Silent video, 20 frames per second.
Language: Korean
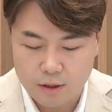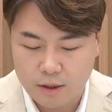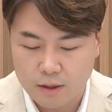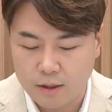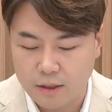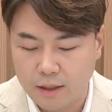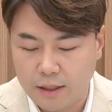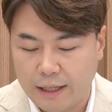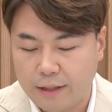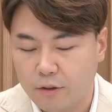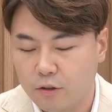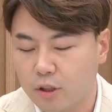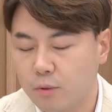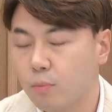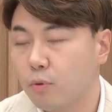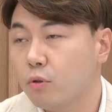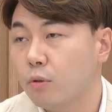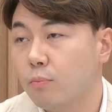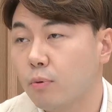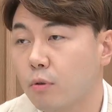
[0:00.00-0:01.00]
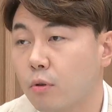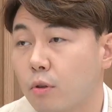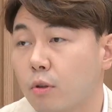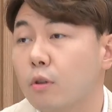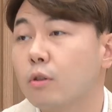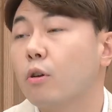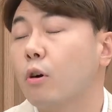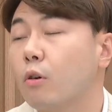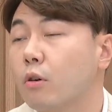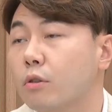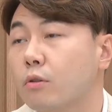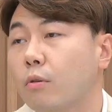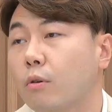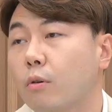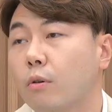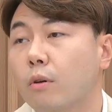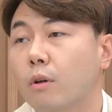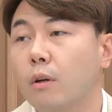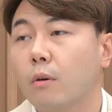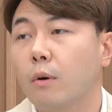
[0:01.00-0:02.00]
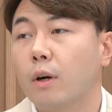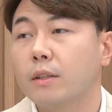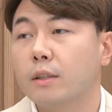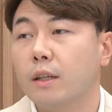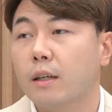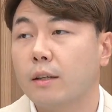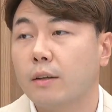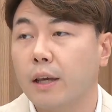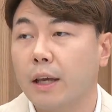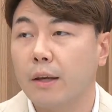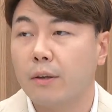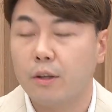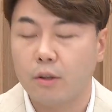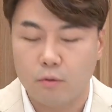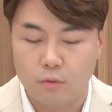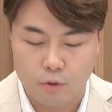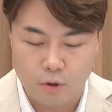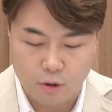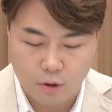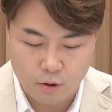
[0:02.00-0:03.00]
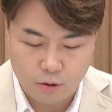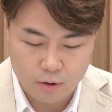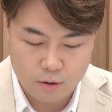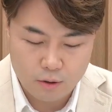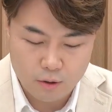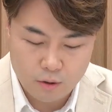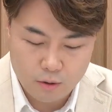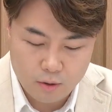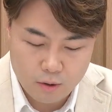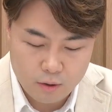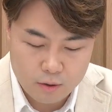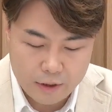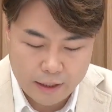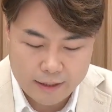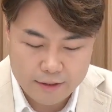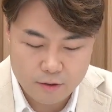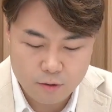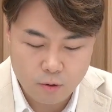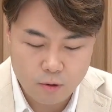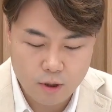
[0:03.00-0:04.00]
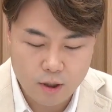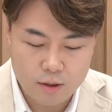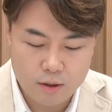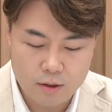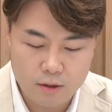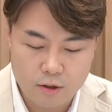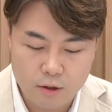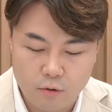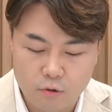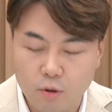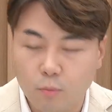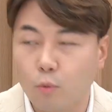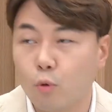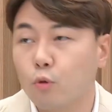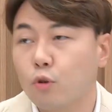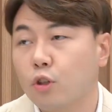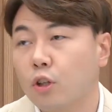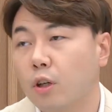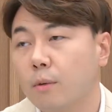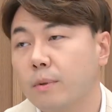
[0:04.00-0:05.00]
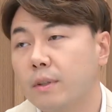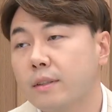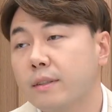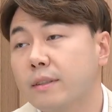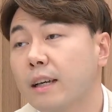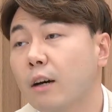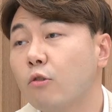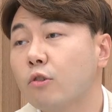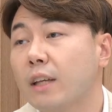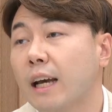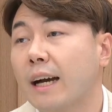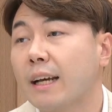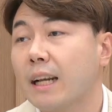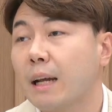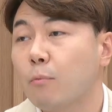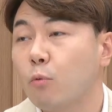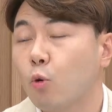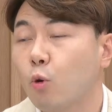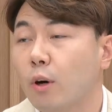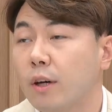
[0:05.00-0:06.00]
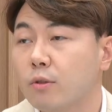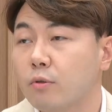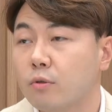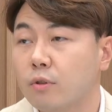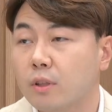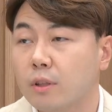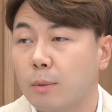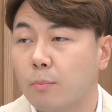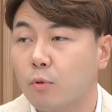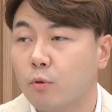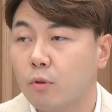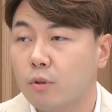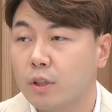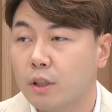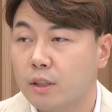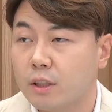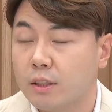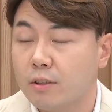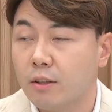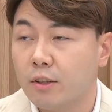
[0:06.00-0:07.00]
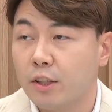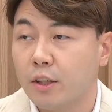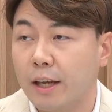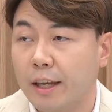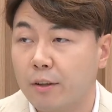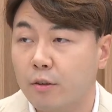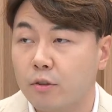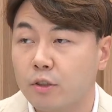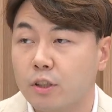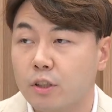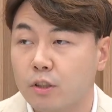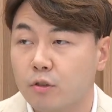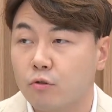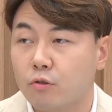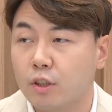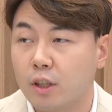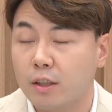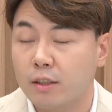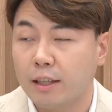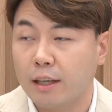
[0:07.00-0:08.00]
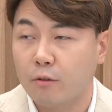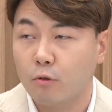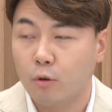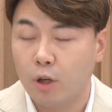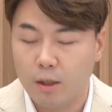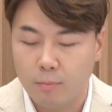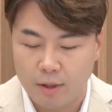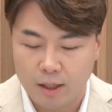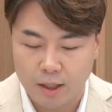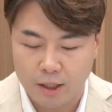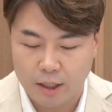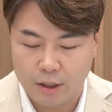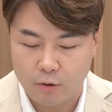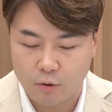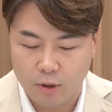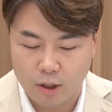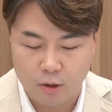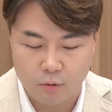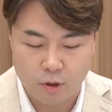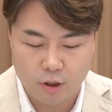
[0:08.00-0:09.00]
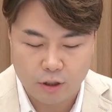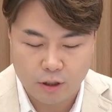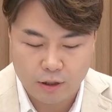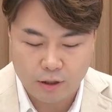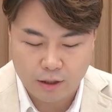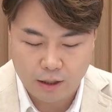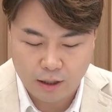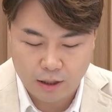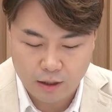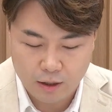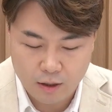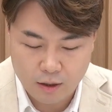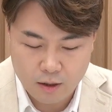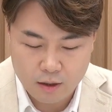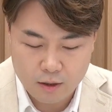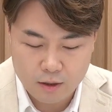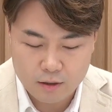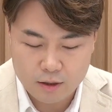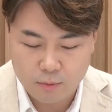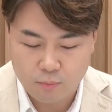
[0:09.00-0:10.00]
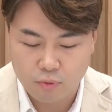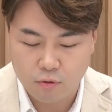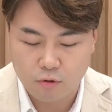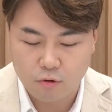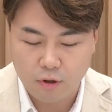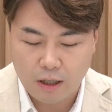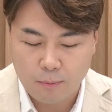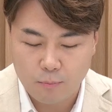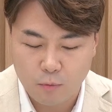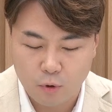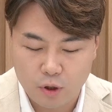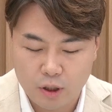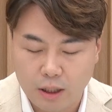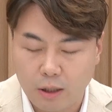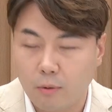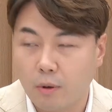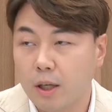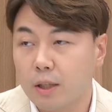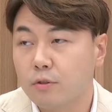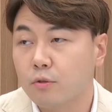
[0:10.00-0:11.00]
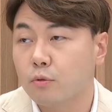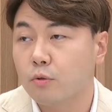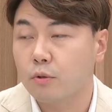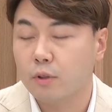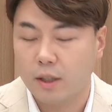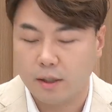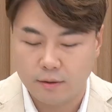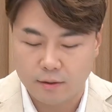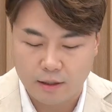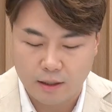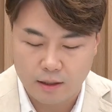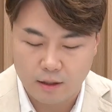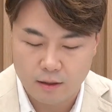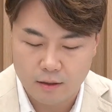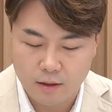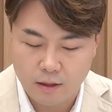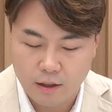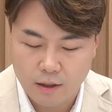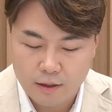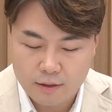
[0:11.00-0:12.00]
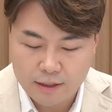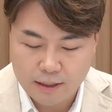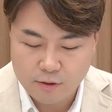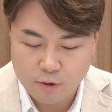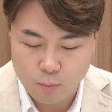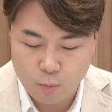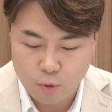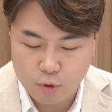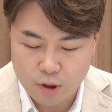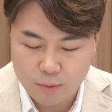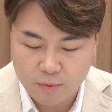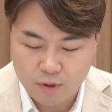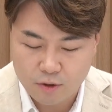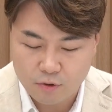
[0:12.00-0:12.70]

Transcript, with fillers: 이제 그린 에너지 포트폴리오를 더욱 더 확장할 계획이고요. 에스오일 같은 경우는 모기업인 사우디 아람코와 손잡고 이제 친환경 에너지 투자를 계속 활발하게 이뤄가고 있는데 이제 블루 암모니아와 수소 생산, 탄소 포집